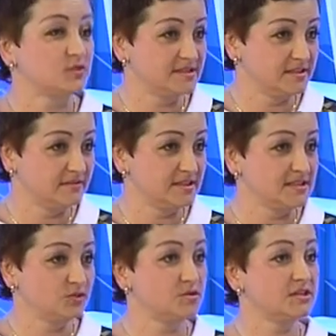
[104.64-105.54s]

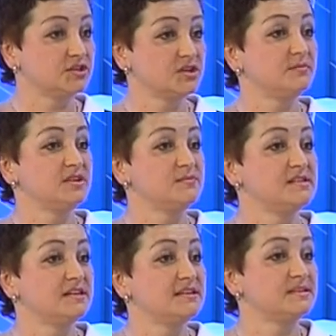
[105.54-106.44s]
раздеваться, то есть должна быть
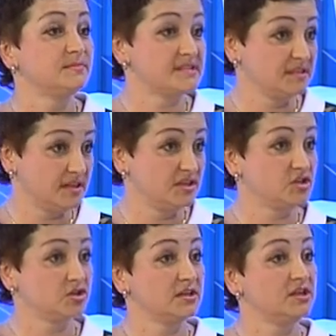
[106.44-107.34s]
обязательно запасная
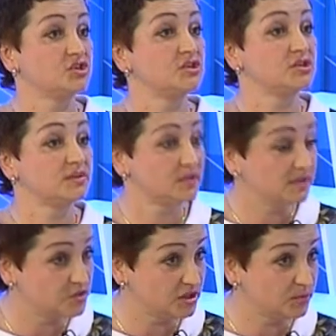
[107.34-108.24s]
одежда. Одежда должна быть
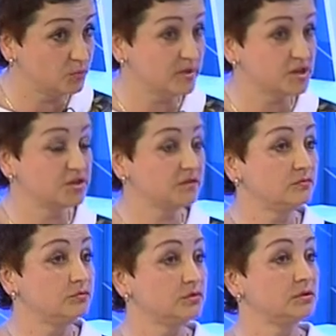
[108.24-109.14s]
хлопчатобумажная,
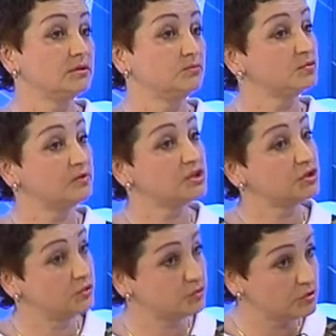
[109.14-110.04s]
двух и, может быть, даже
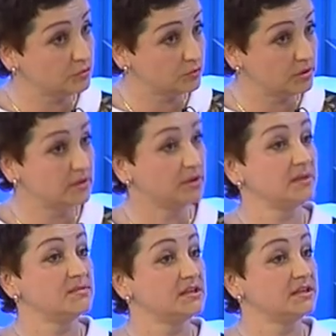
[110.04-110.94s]
трехслойная.
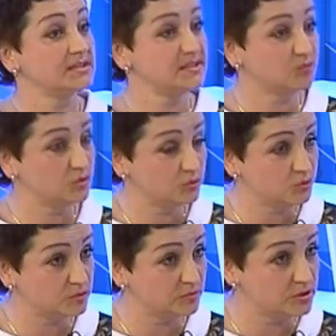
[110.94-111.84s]
Обязательно с собой
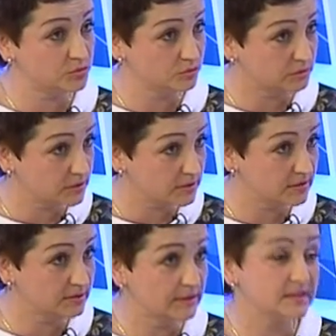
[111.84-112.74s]
должен быть зонт,
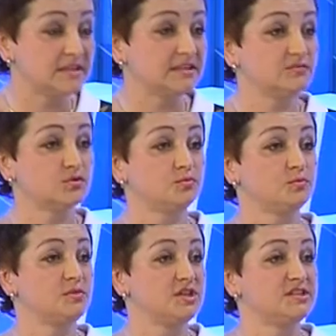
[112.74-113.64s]
да, для того, чтобы
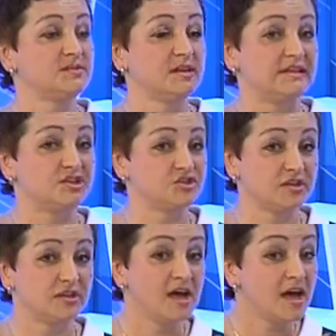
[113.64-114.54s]
беречь себя от
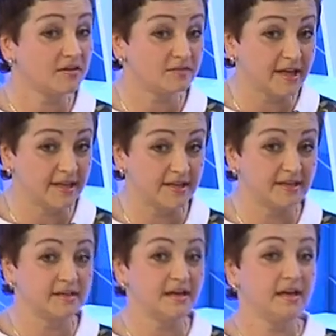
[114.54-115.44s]
лишней
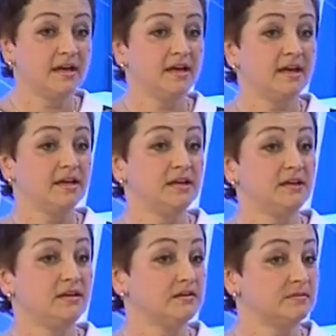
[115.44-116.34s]
влаги.
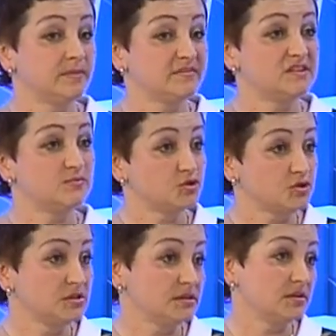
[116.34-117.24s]
И Сменная по
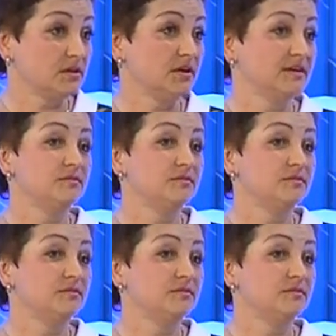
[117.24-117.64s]
возможности, обувь.